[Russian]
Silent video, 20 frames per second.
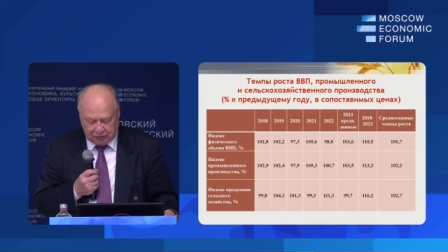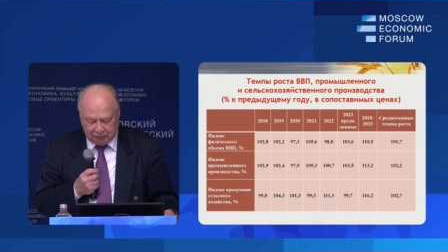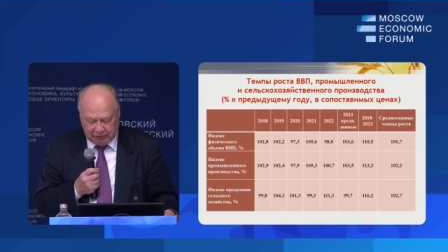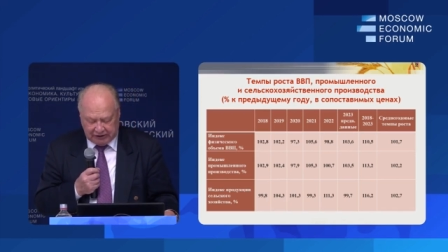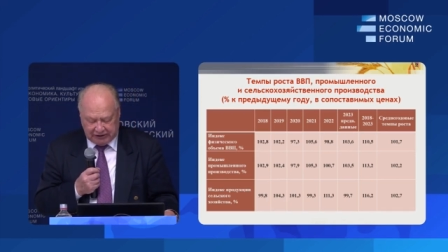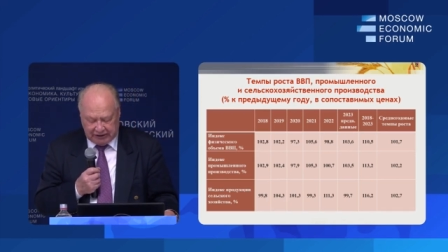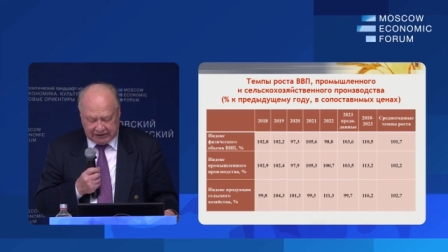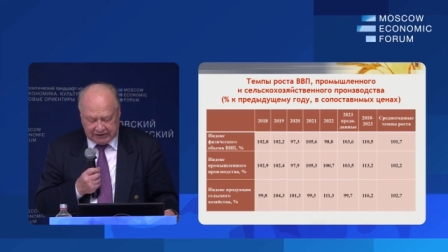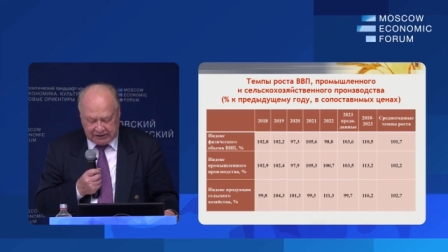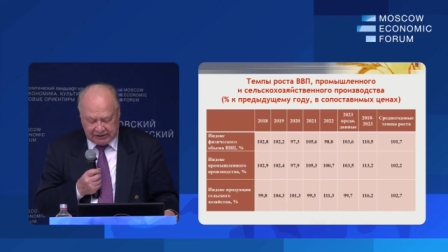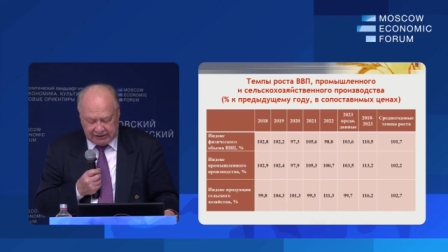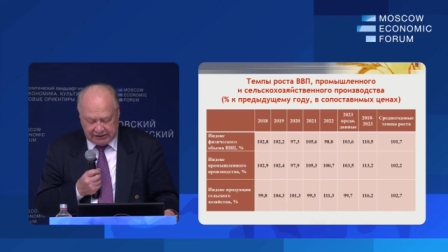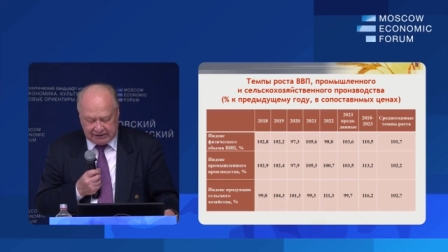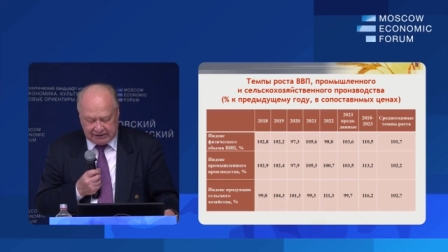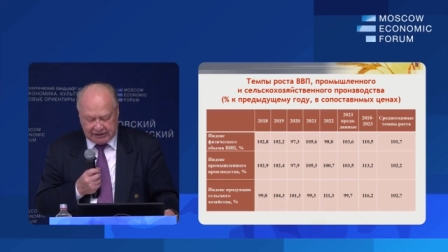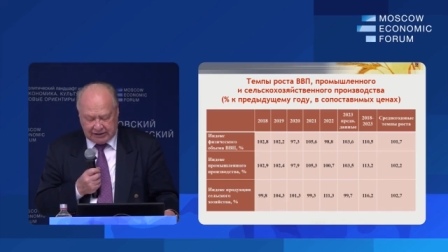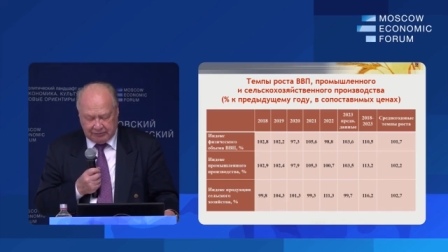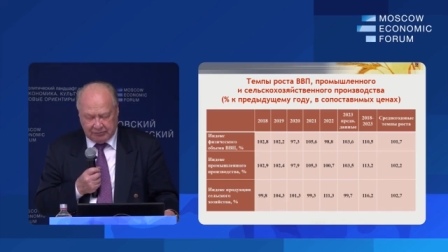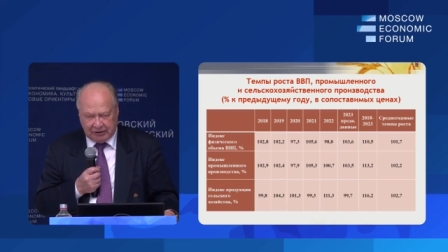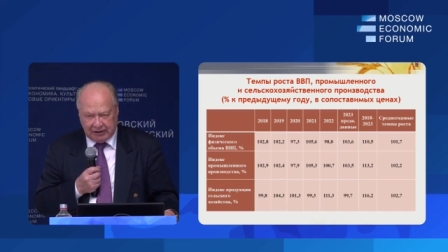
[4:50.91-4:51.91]

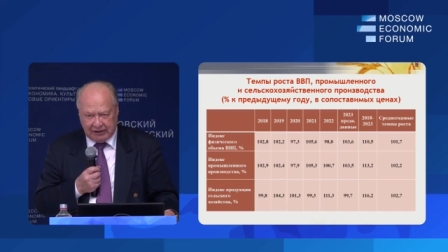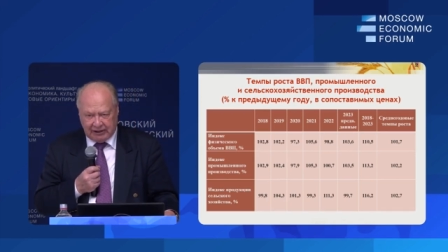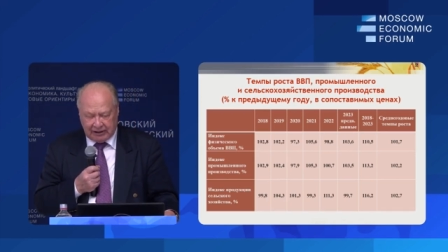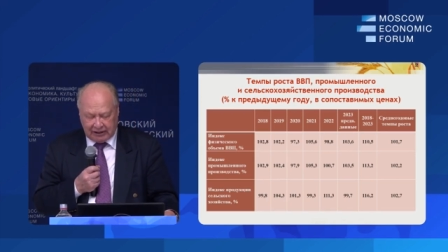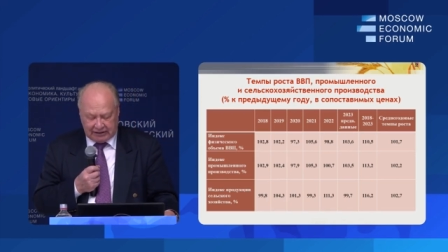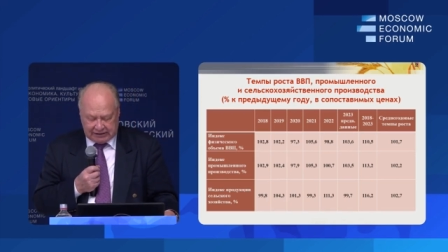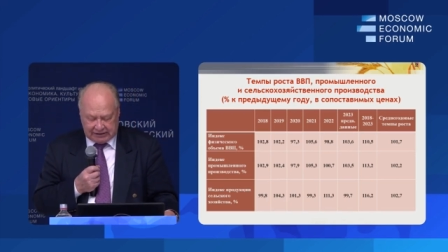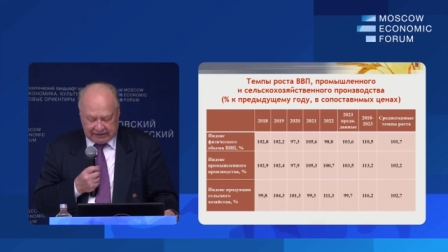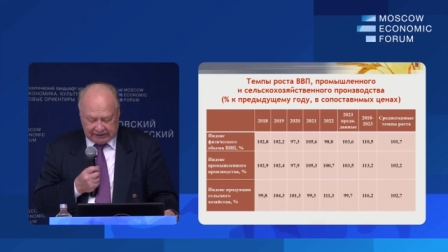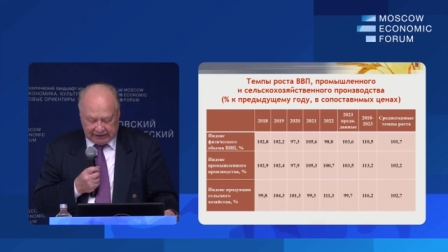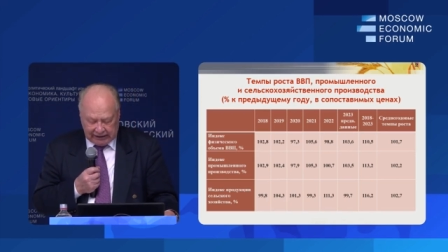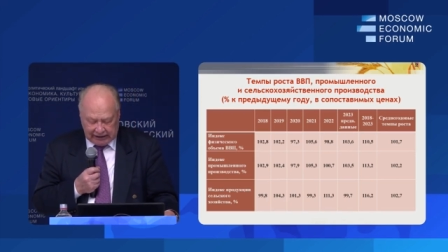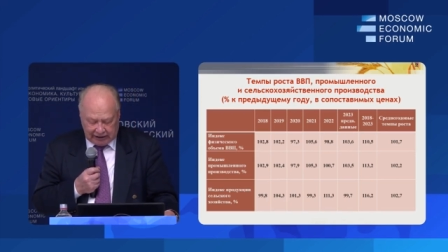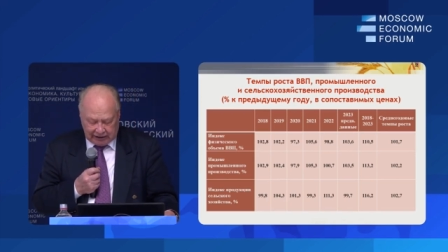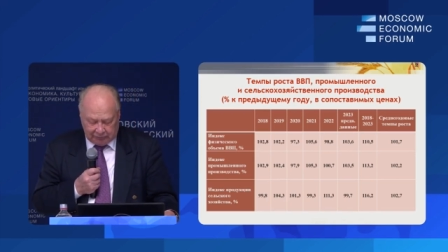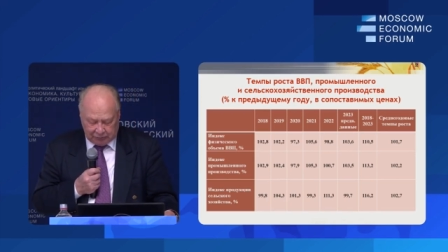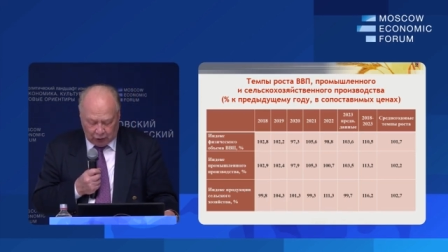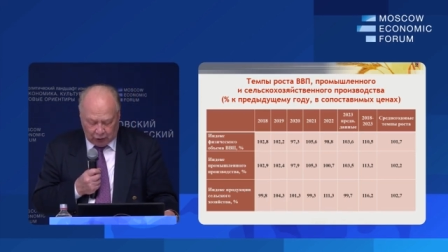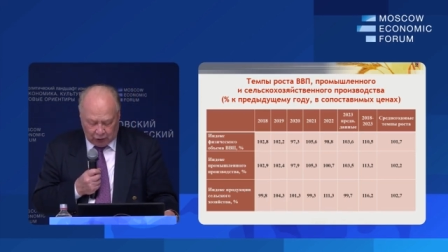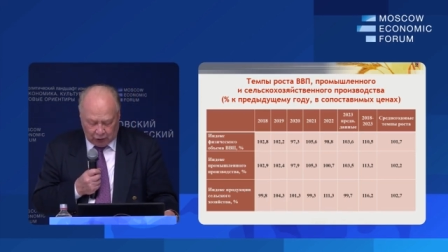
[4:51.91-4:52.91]
медицинским
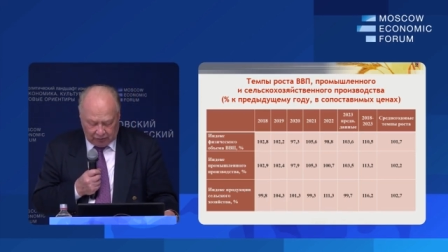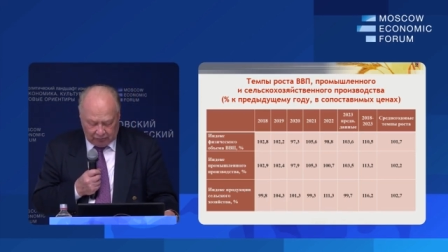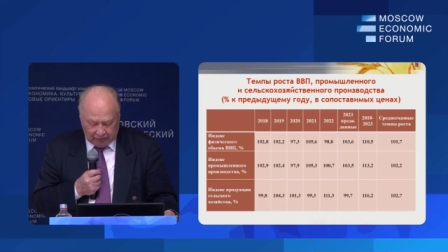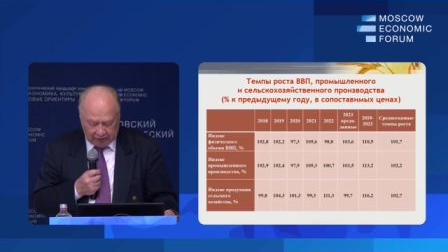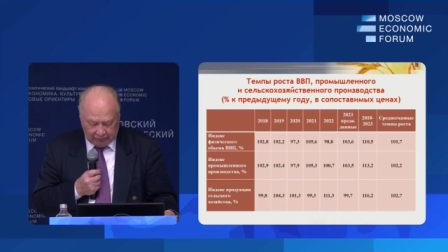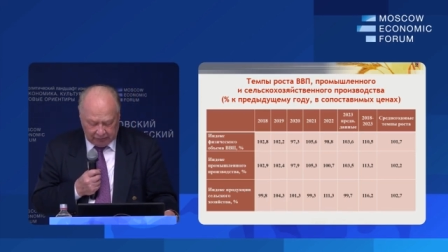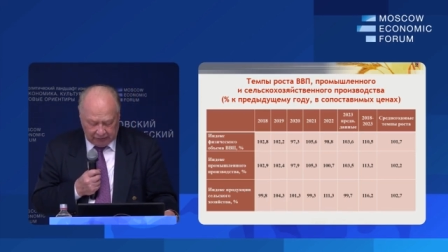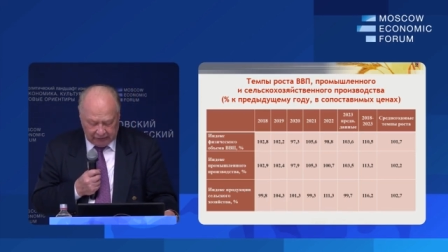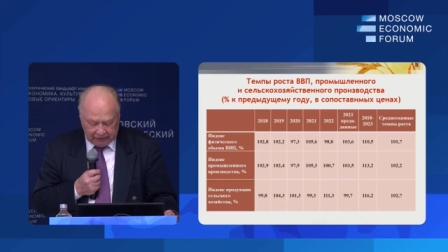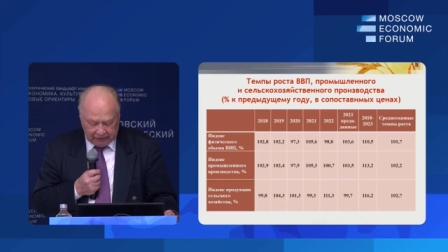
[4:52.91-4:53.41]
рациональным нормам.